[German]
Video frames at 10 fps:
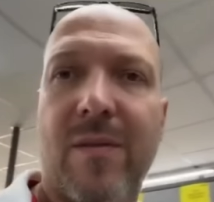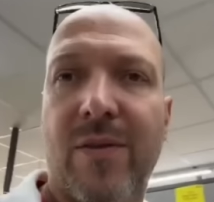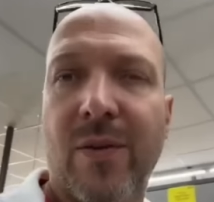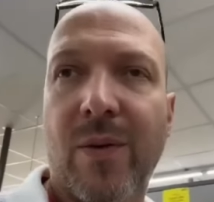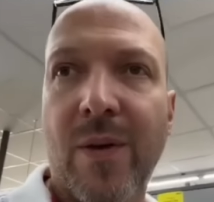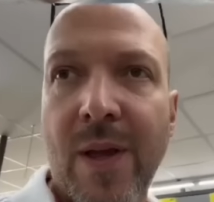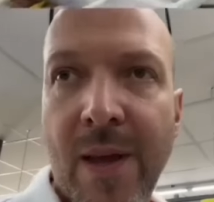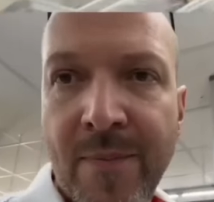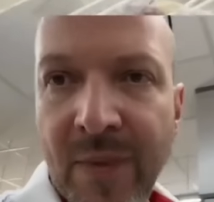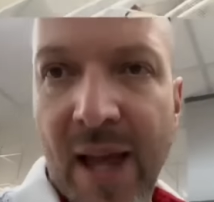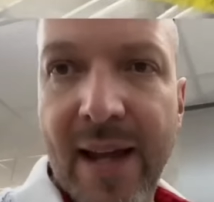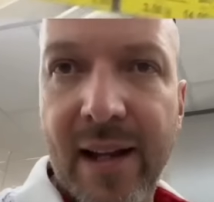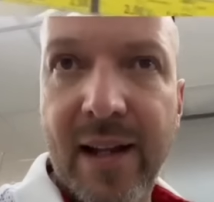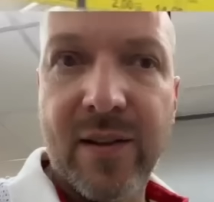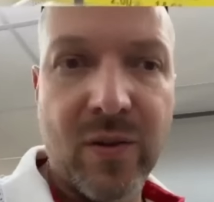so
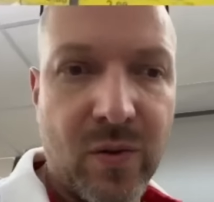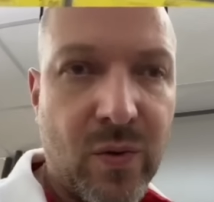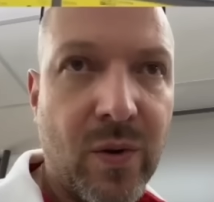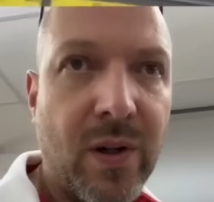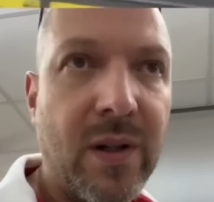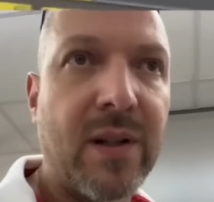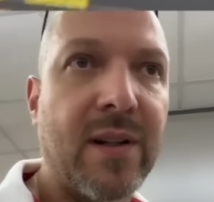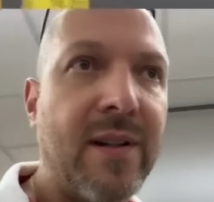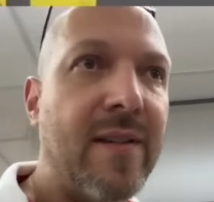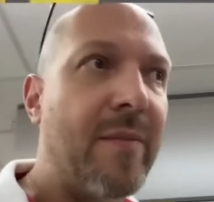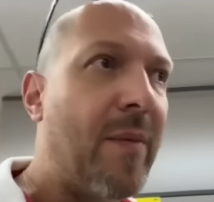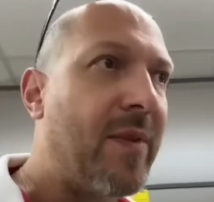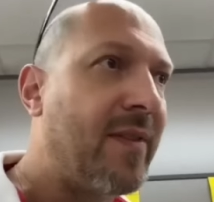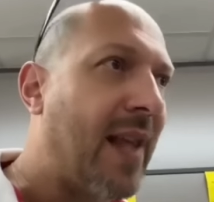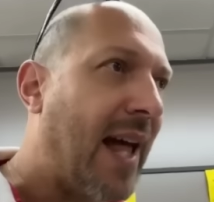eingelegte Gurken, die sind immer ein
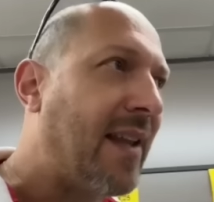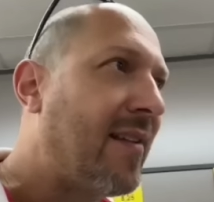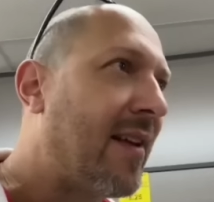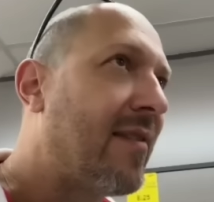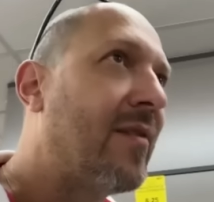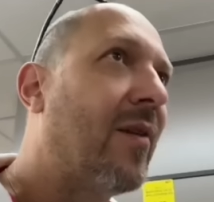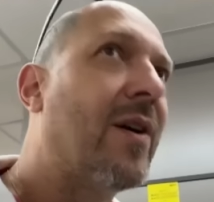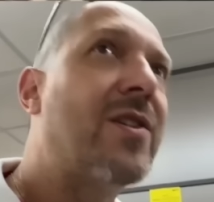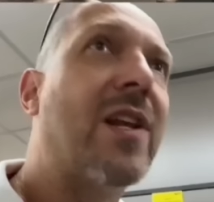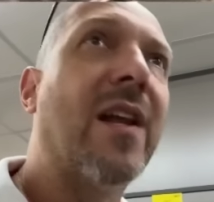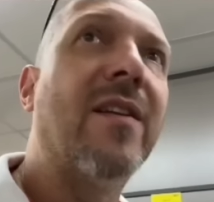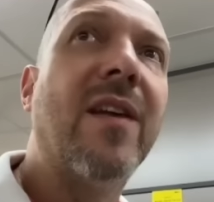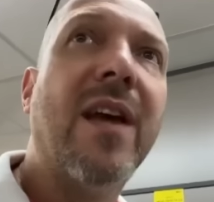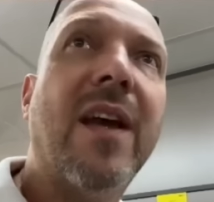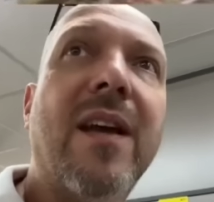bisschen anders als in Deutschland,
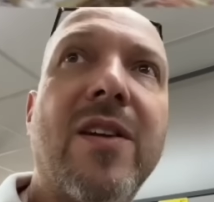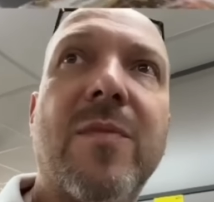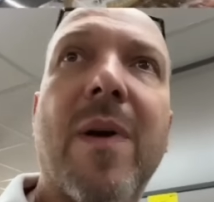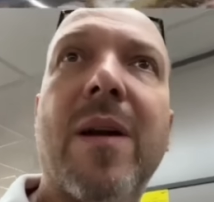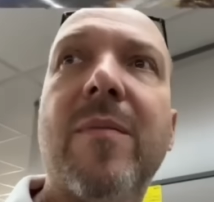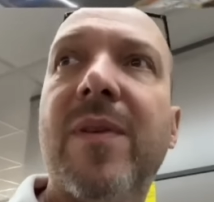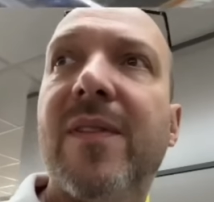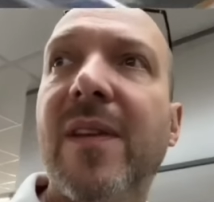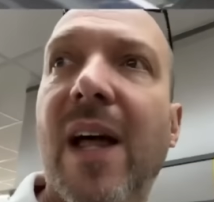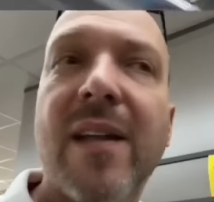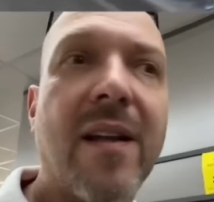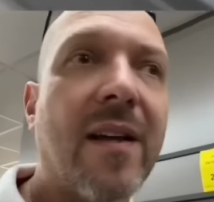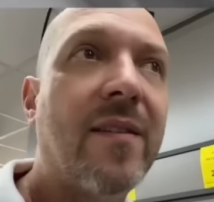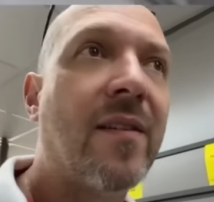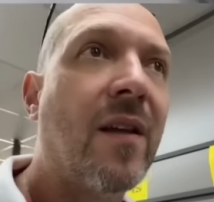schmecken ein bisschen
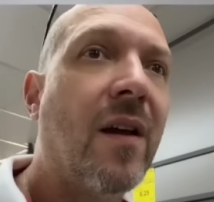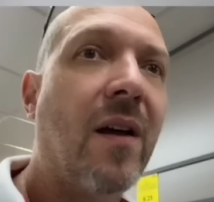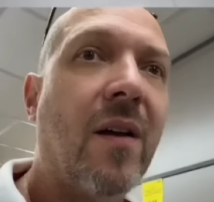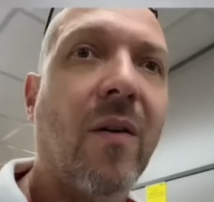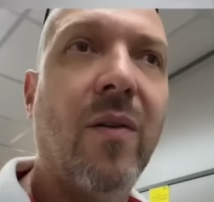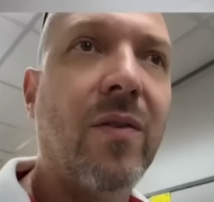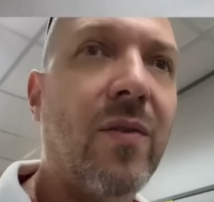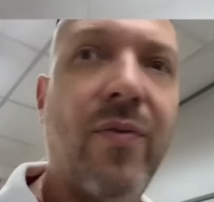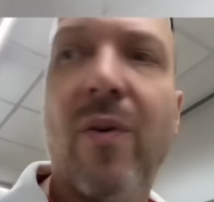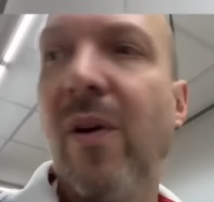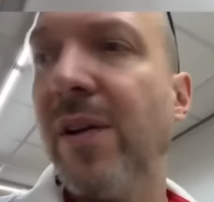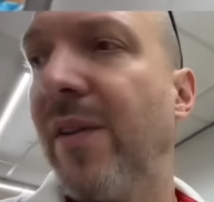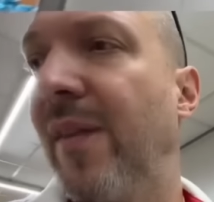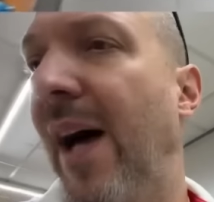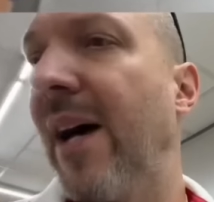anders. Und gefrorene
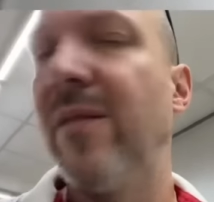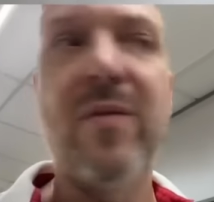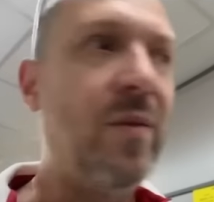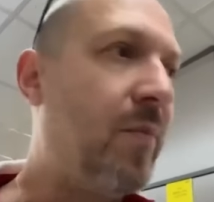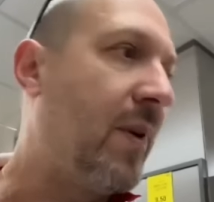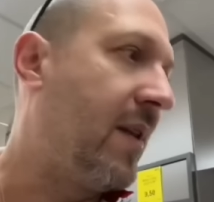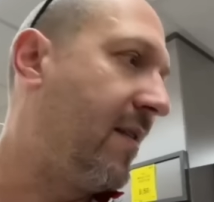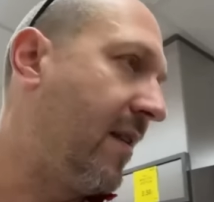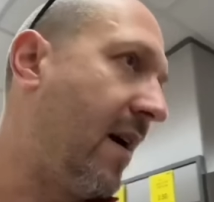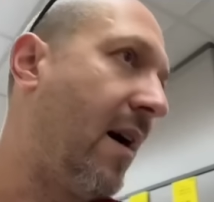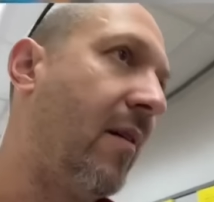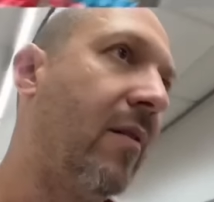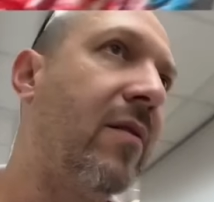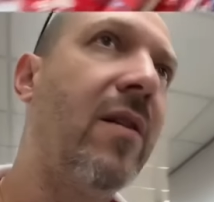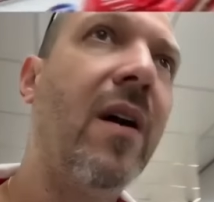Sachen und Pizza
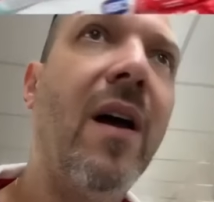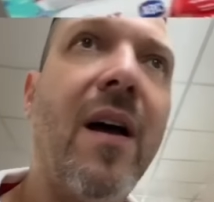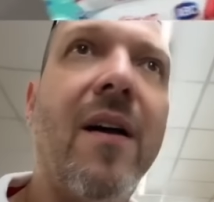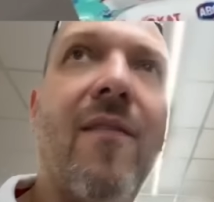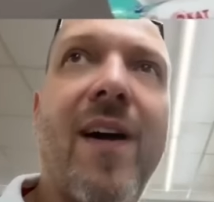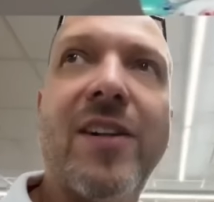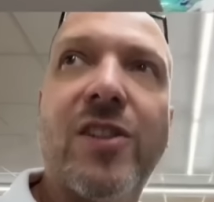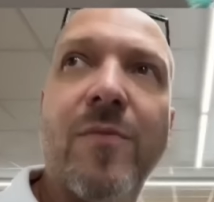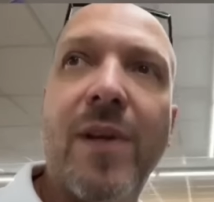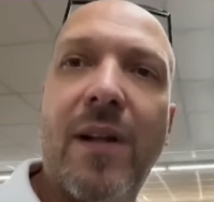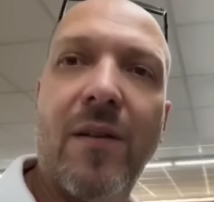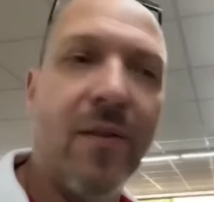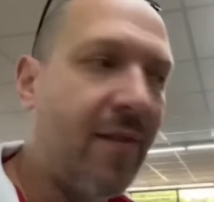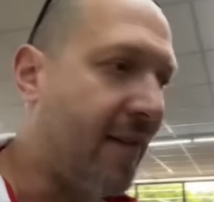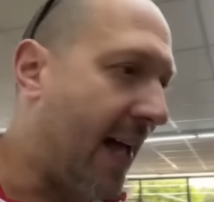und Waschmittel
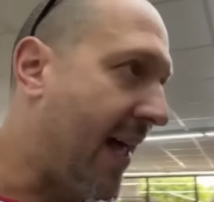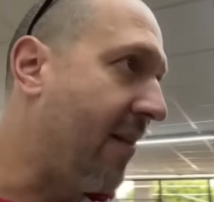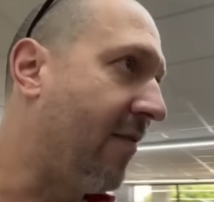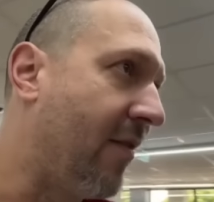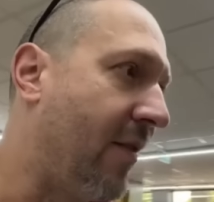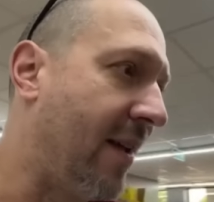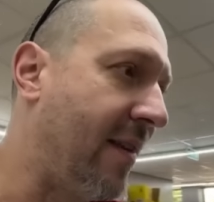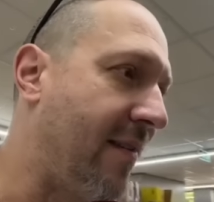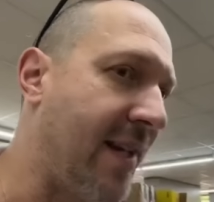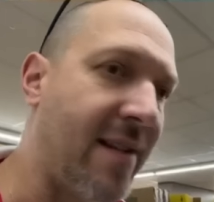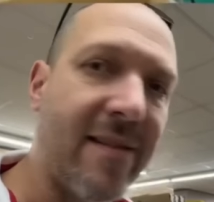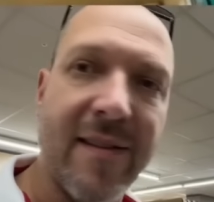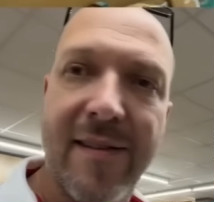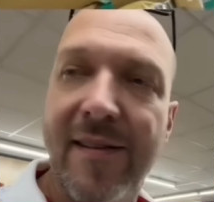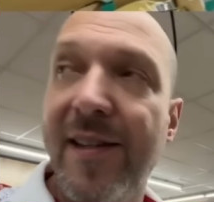und Seife und so. Also ihr seht, das
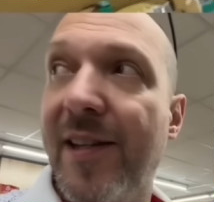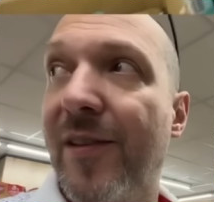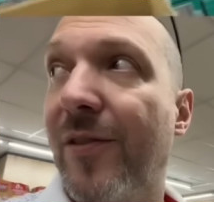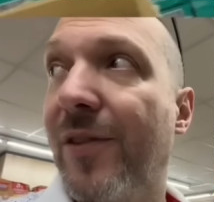ist nicht hier so